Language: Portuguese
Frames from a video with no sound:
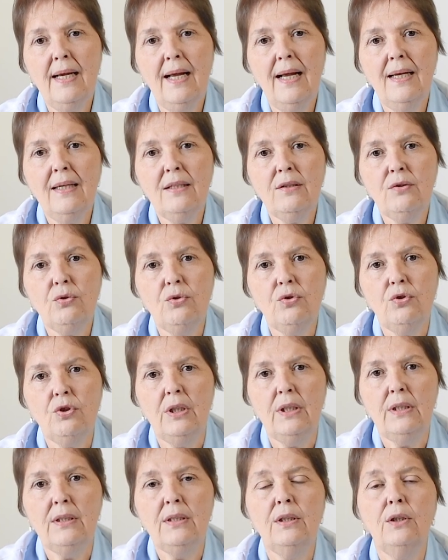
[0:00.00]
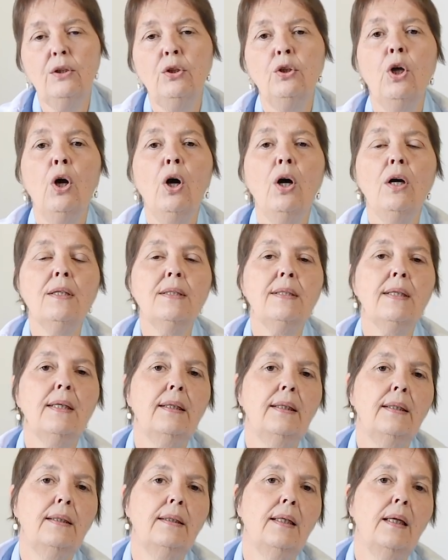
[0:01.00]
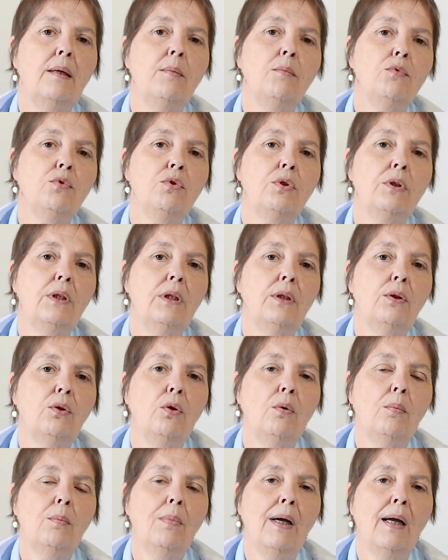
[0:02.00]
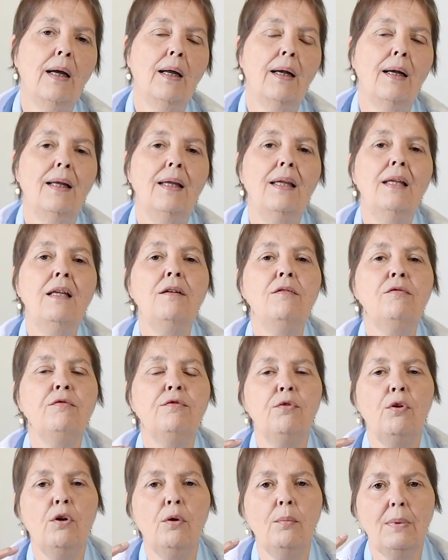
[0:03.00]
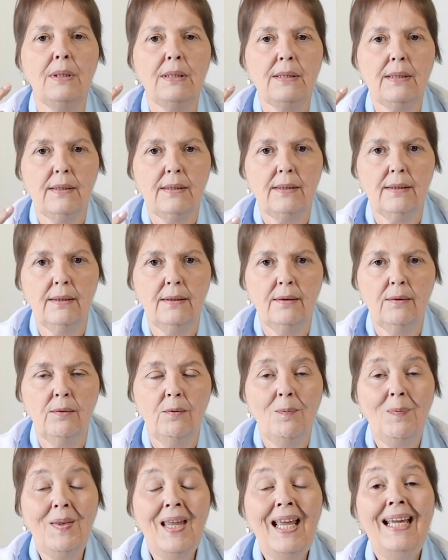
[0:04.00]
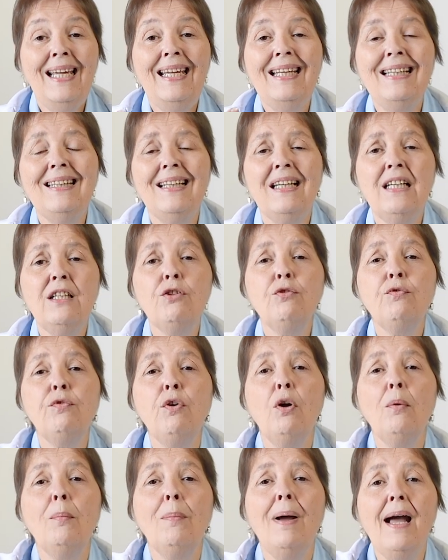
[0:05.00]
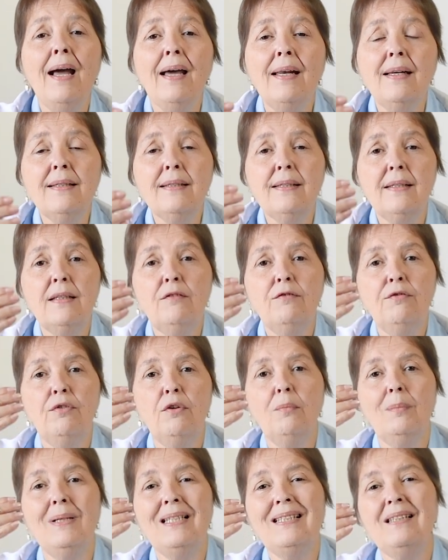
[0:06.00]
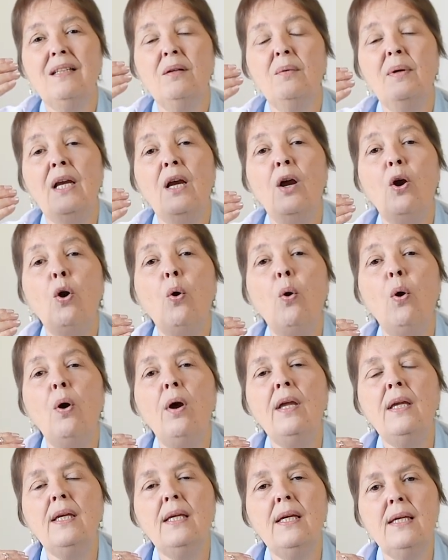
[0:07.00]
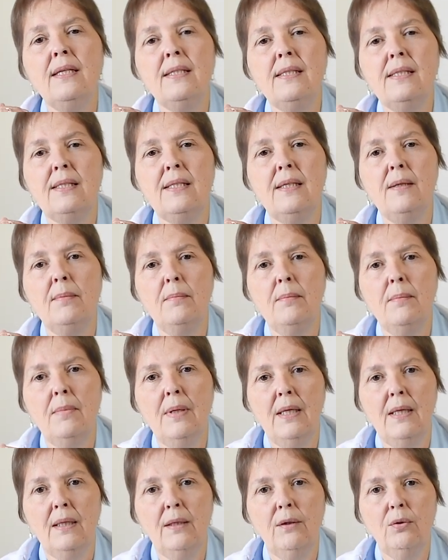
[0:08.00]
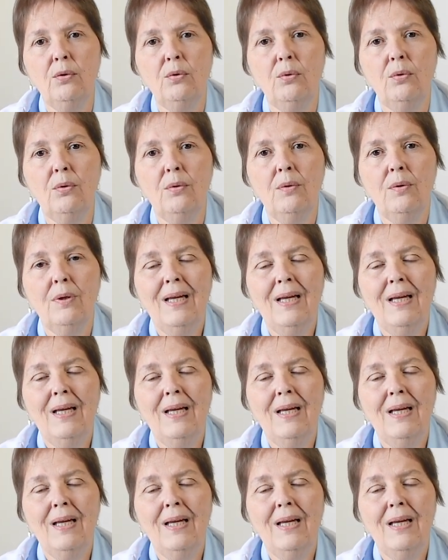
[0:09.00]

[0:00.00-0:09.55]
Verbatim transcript: casos, gente, nós é que temos que tomar informação e transformar essa informação em conhecimento